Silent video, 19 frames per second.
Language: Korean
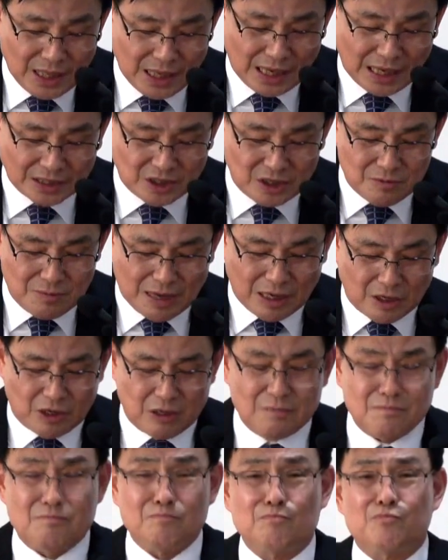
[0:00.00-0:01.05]

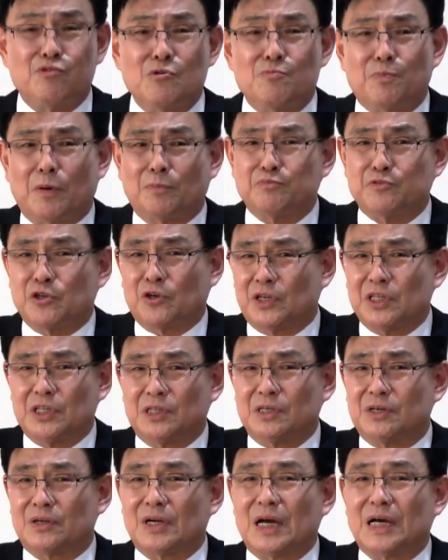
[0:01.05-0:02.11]
아들만큼
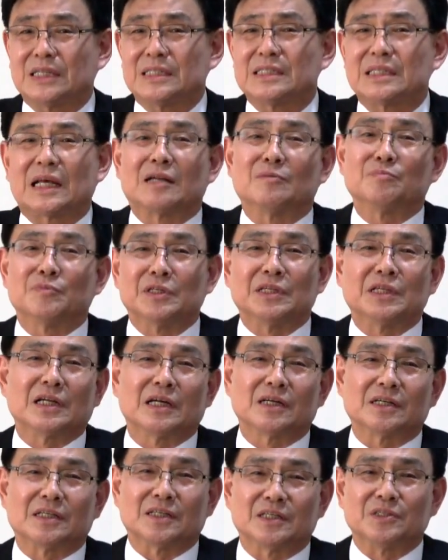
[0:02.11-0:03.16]
불법적인 그러한
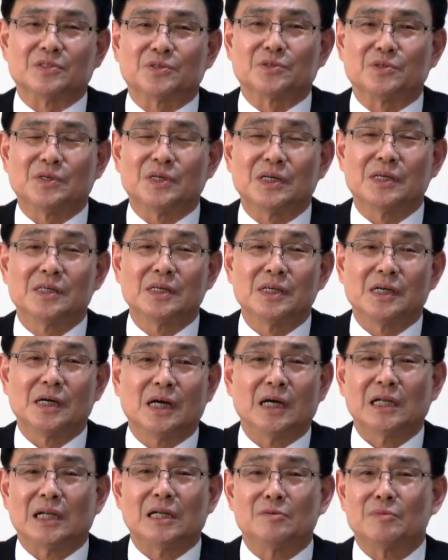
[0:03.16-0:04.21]
사람들이라고 얘기죠.
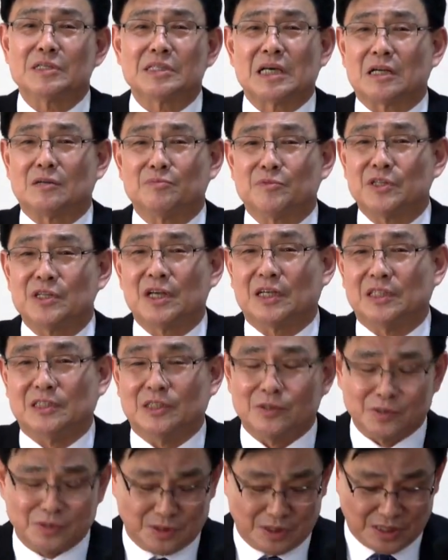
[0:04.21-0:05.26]
하나님의 사람들이
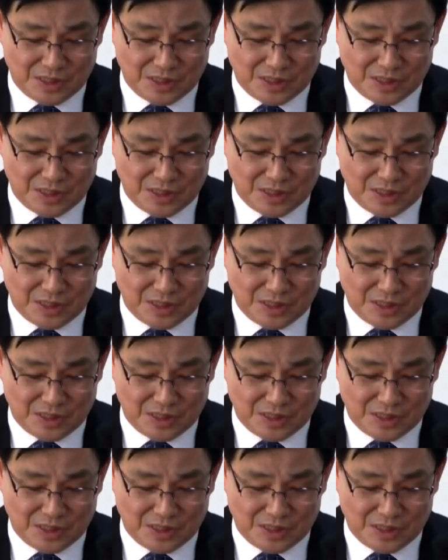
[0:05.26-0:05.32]
아니에요.